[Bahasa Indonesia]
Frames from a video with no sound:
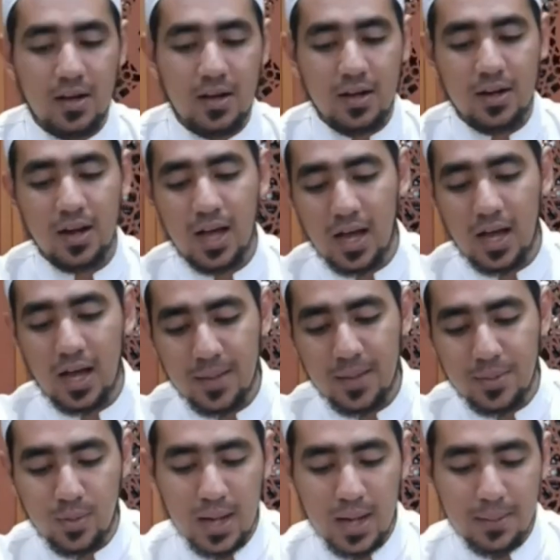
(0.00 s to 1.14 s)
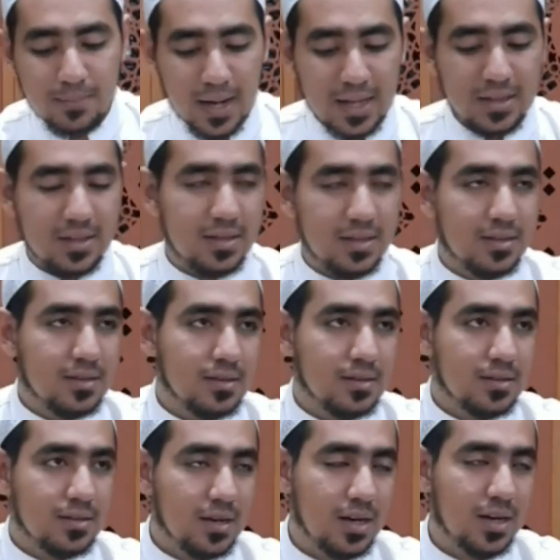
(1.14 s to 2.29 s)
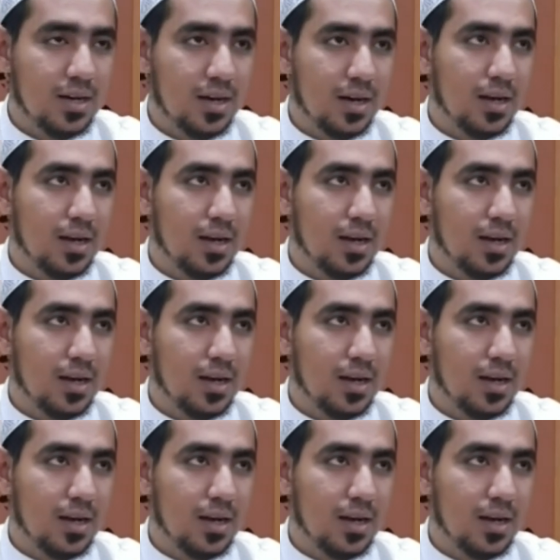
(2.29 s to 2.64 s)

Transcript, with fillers: Lah Nabi Muhammad uh,